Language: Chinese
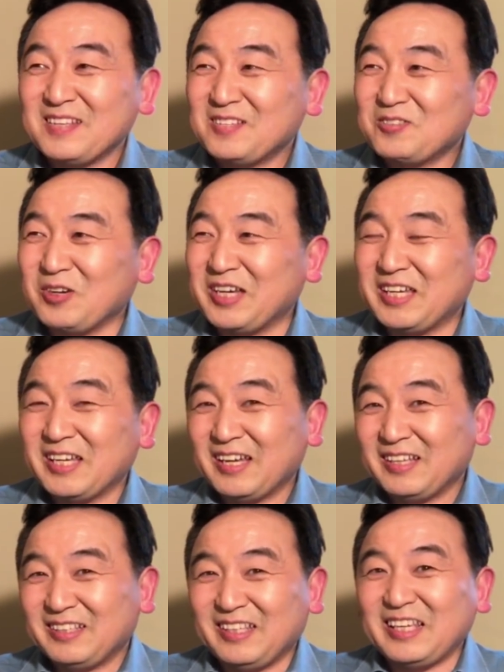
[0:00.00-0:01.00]
所以
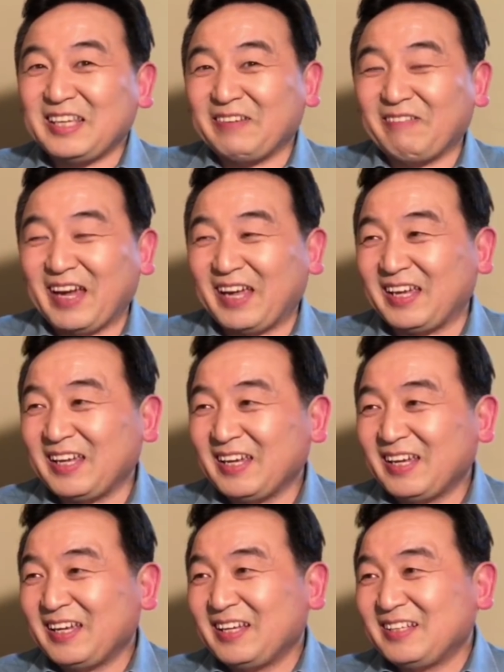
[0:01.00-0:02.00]
你以为
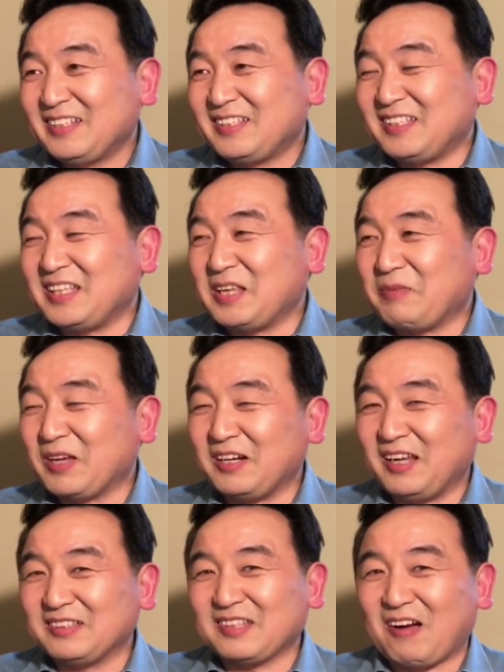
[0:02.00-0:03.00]
习近
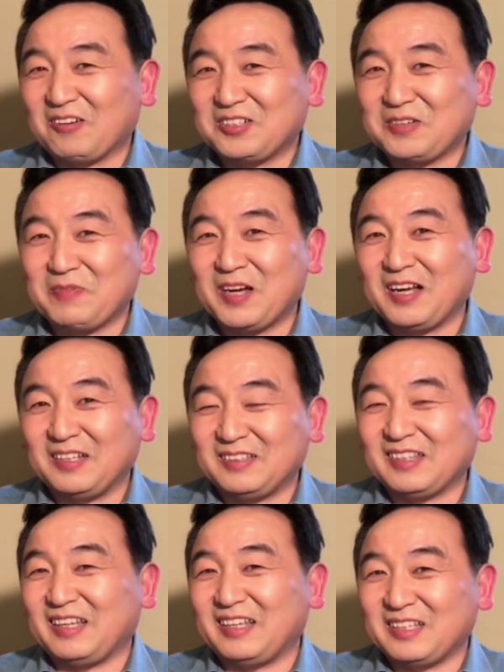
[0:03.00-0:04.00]
平领导了什么，
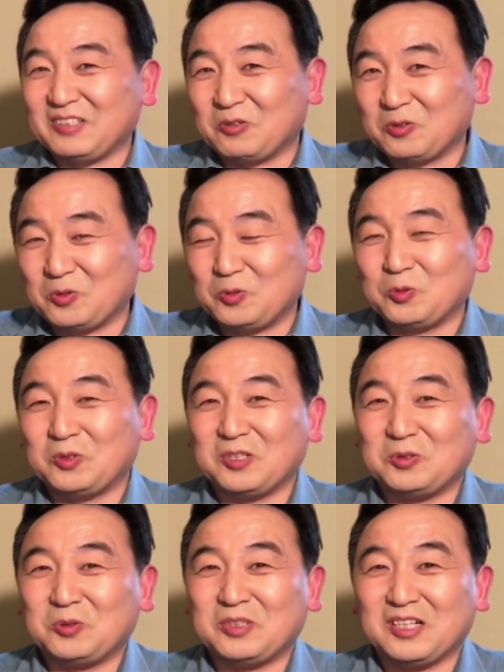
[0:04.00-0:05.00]
底下就如何
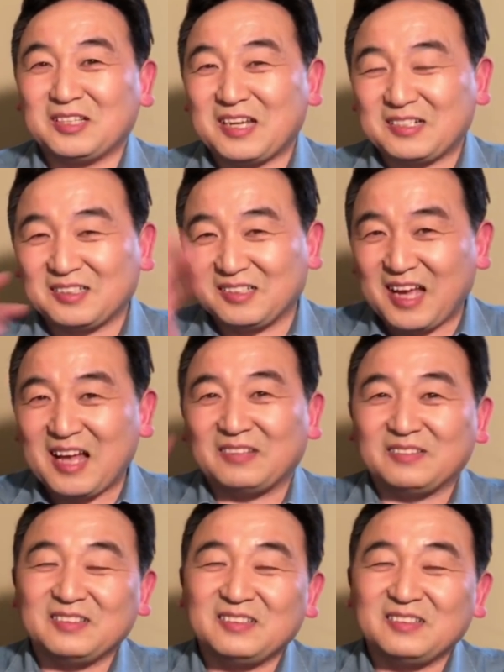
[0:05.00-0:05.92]
如何呢？扯淡。